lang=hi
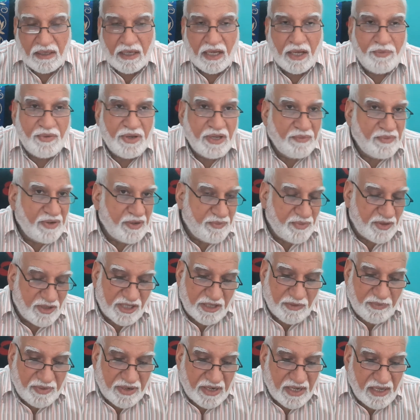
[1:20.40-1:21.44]
अभी हमने
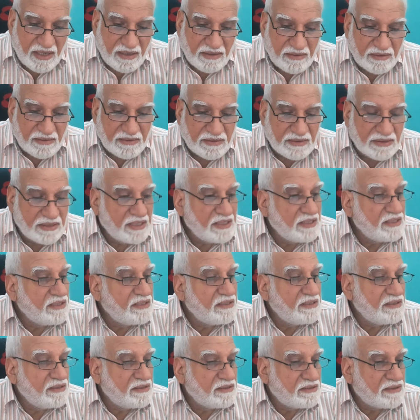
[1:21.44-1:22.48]
पीछे पढ़ा ये
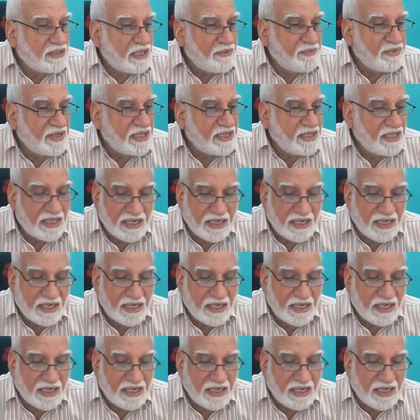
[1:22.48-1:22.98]
सामने